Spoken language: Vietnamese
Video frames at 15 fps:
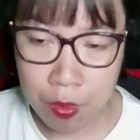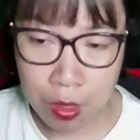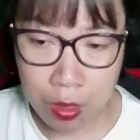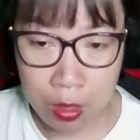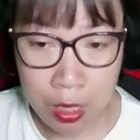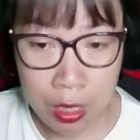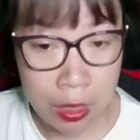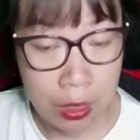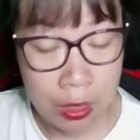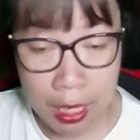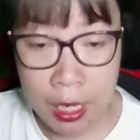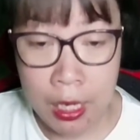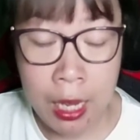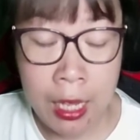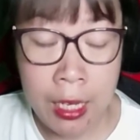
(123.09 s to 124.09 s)
Người cứ
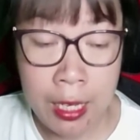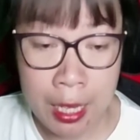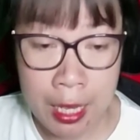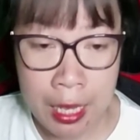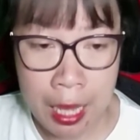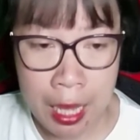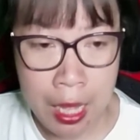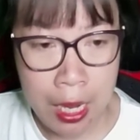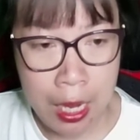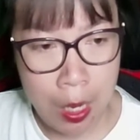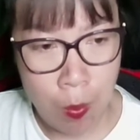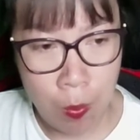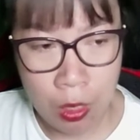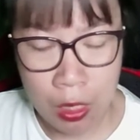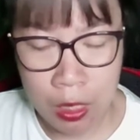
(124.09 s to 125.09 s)
tiến lên đi,
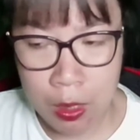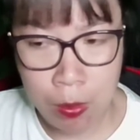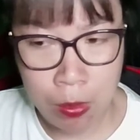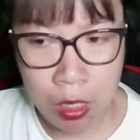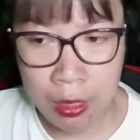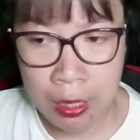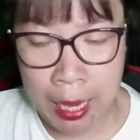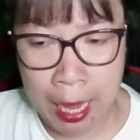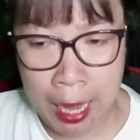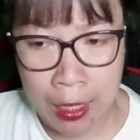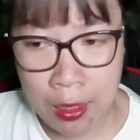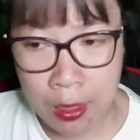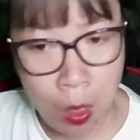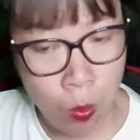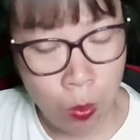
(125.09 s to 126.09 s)
long lực trong cơ thể
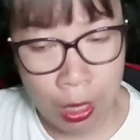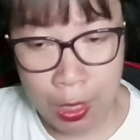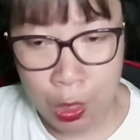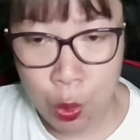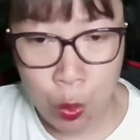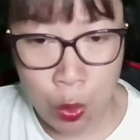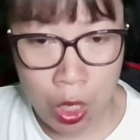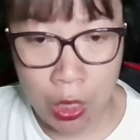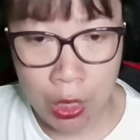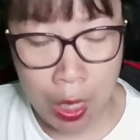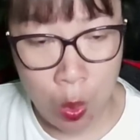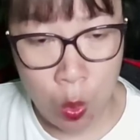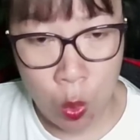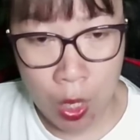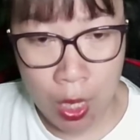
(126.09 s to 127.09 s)
hắn không thể trụ được
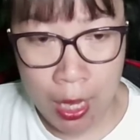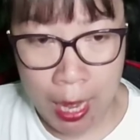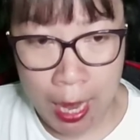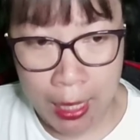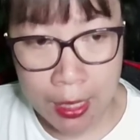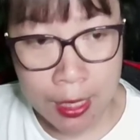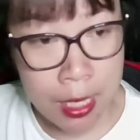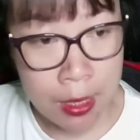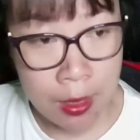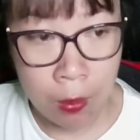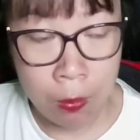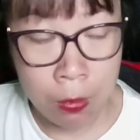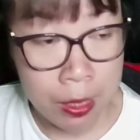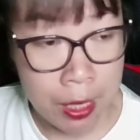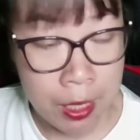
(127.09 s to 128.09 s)
lâu, hắn sẽ
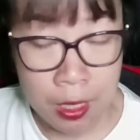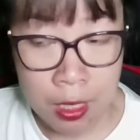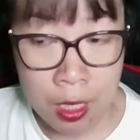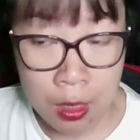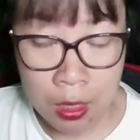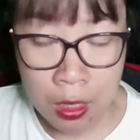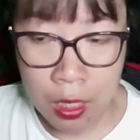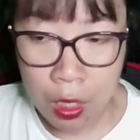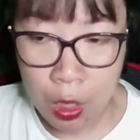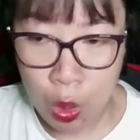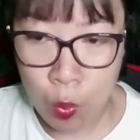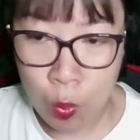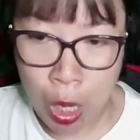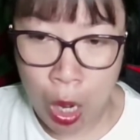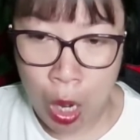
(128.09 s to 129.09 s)
sớm kiệt sức.
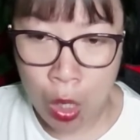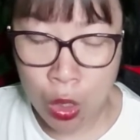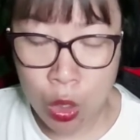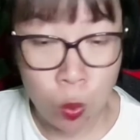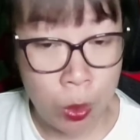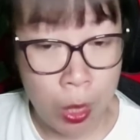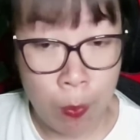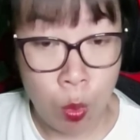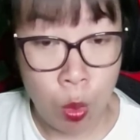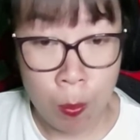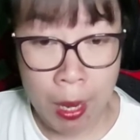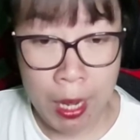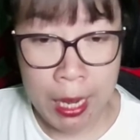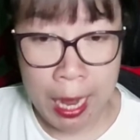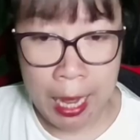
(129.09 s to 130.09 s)
Lúc đó chúng ta muốn
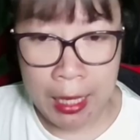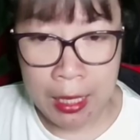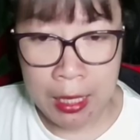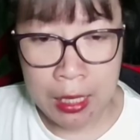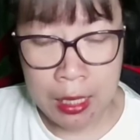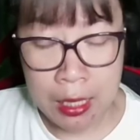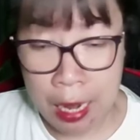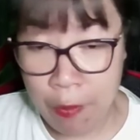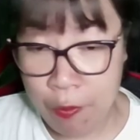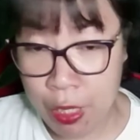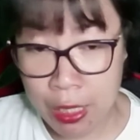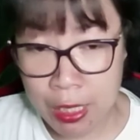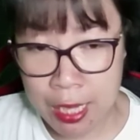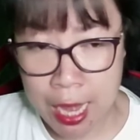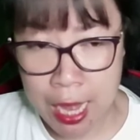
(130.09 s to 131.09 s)
bắt hắn là
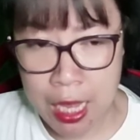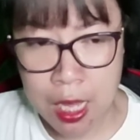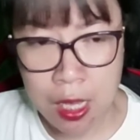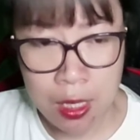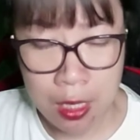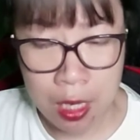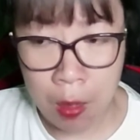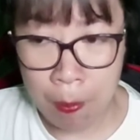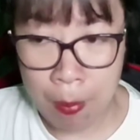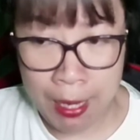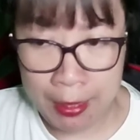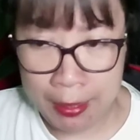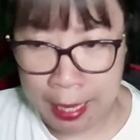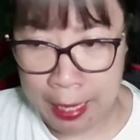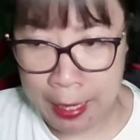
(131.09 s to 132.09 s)
việc dễ như trở bàn
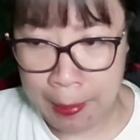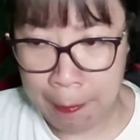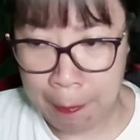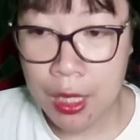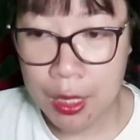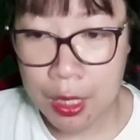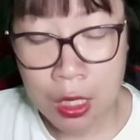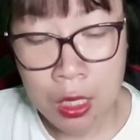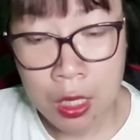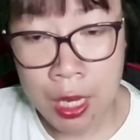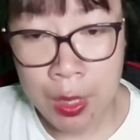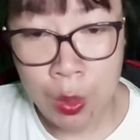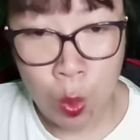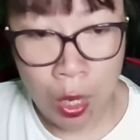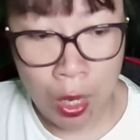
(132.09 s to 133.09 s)
tay. Những
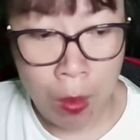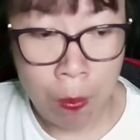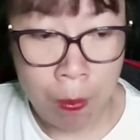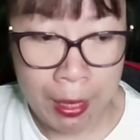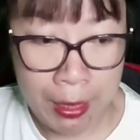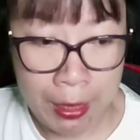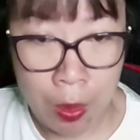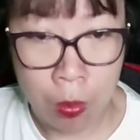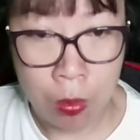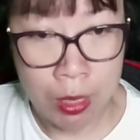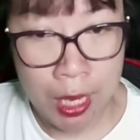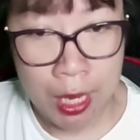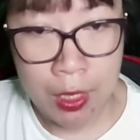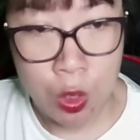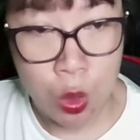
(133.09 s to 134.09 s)
người của long mạch tộc
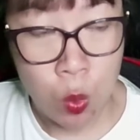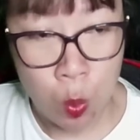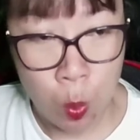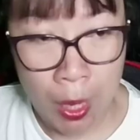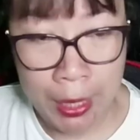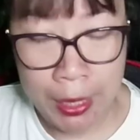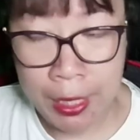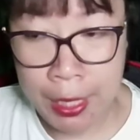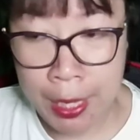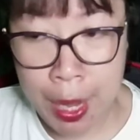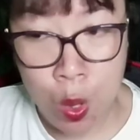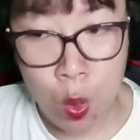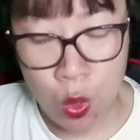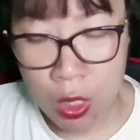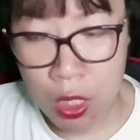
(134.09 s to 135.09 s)
nhân xung quanh
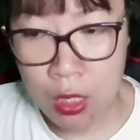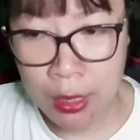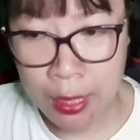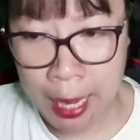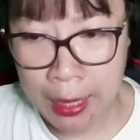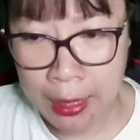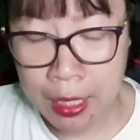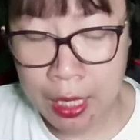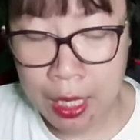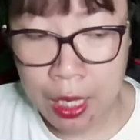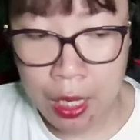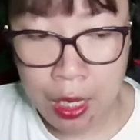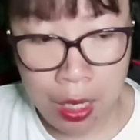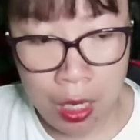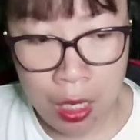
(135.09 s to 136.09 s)
đều ngơ ngác.
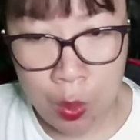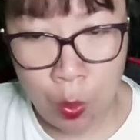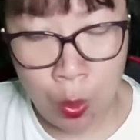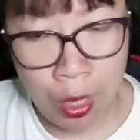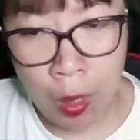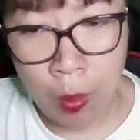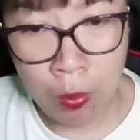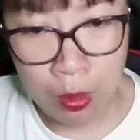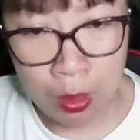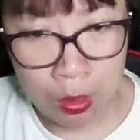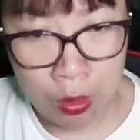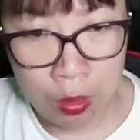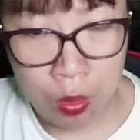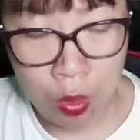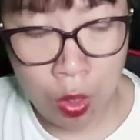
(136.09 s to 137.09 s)
Lời của long
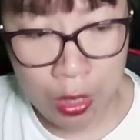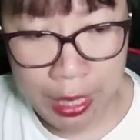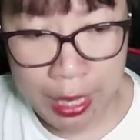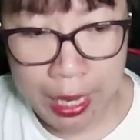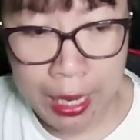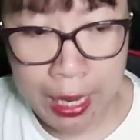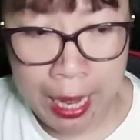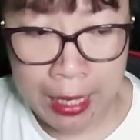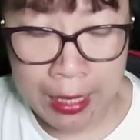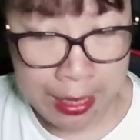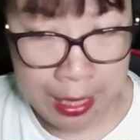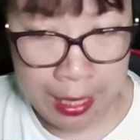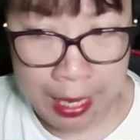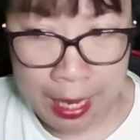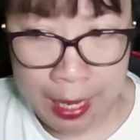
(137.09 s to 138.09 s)
tử có nghĩa là
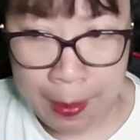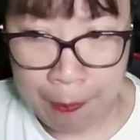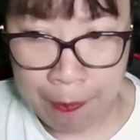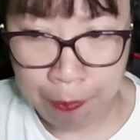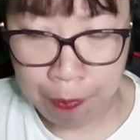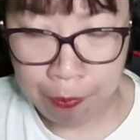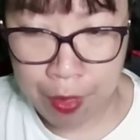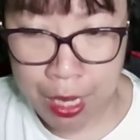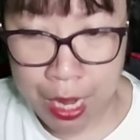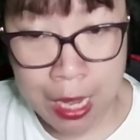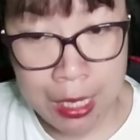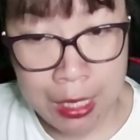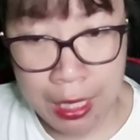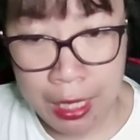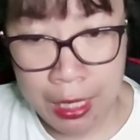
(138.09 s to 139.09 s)
gì đây?
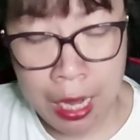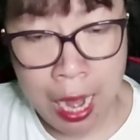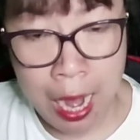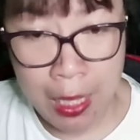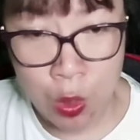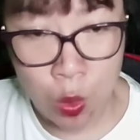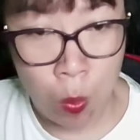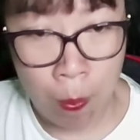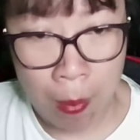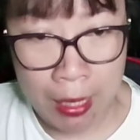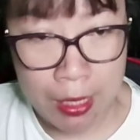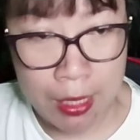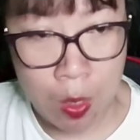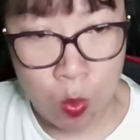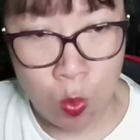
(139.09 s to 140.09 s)
Đây chính là dùng mạng
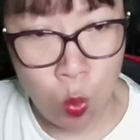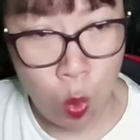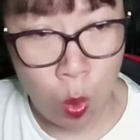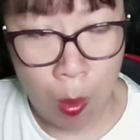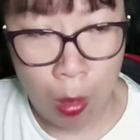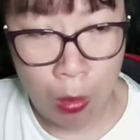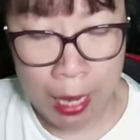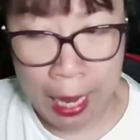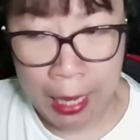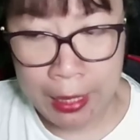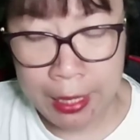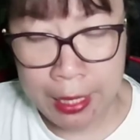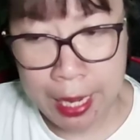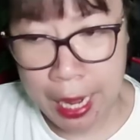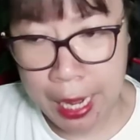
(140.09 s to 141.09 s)
sống của bọn
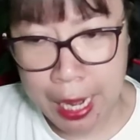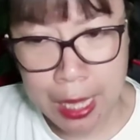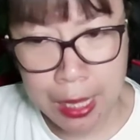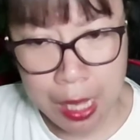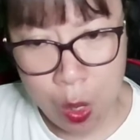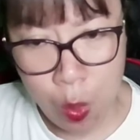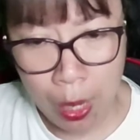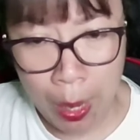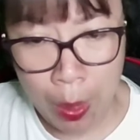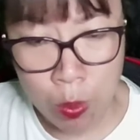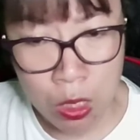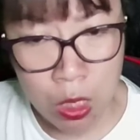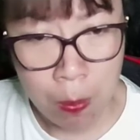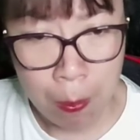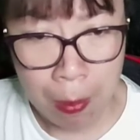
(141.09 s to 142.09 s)
hắn để đi tiêu hao
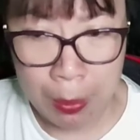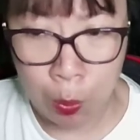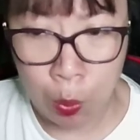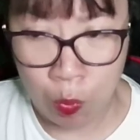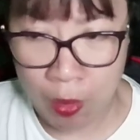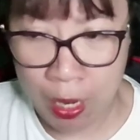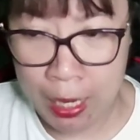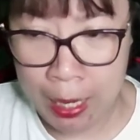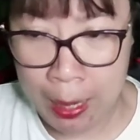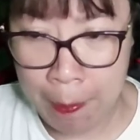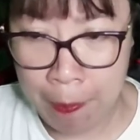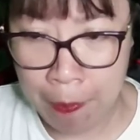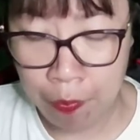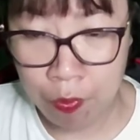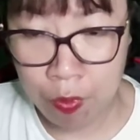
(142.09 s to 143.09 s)
sức mạnh của Phan
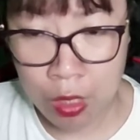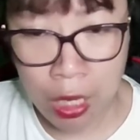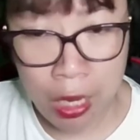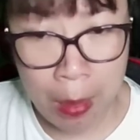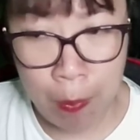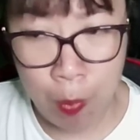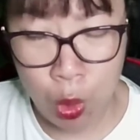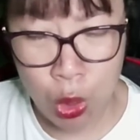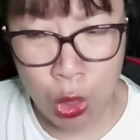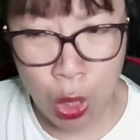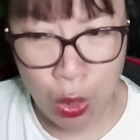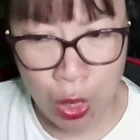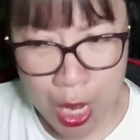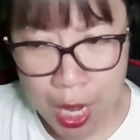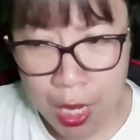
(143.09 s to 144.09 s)
Lâm. Thật là một
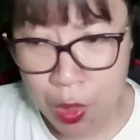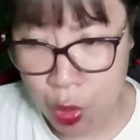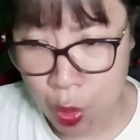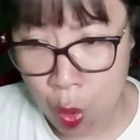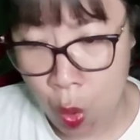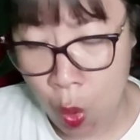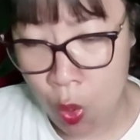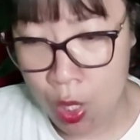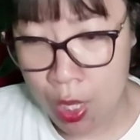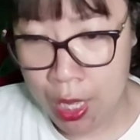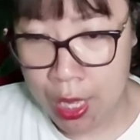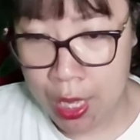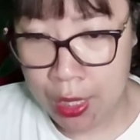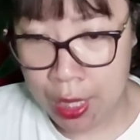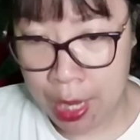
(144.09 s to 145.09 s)
trò điên rồ.
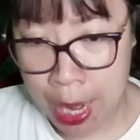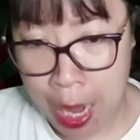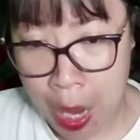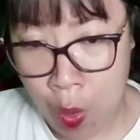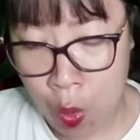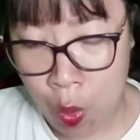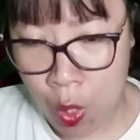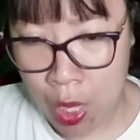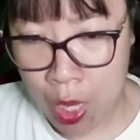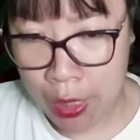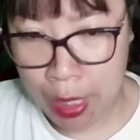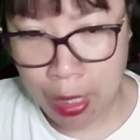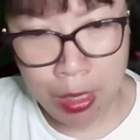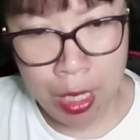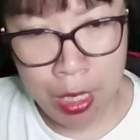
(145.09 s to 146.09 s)
Thế nào,
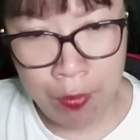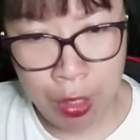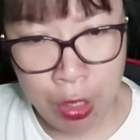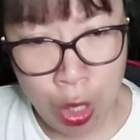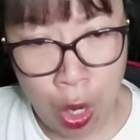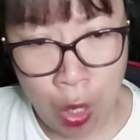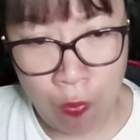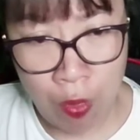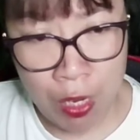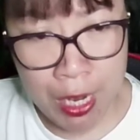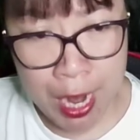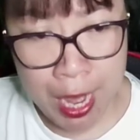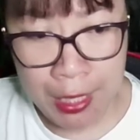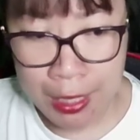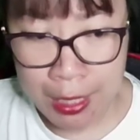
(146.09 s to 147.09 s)
các ngươi vẫn còn
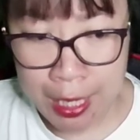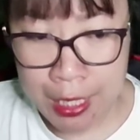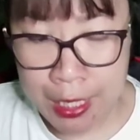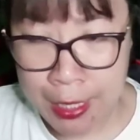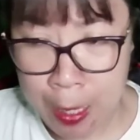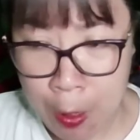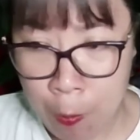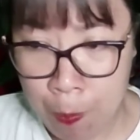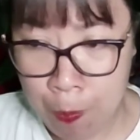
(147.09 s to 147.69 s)
vấn đề gì sao?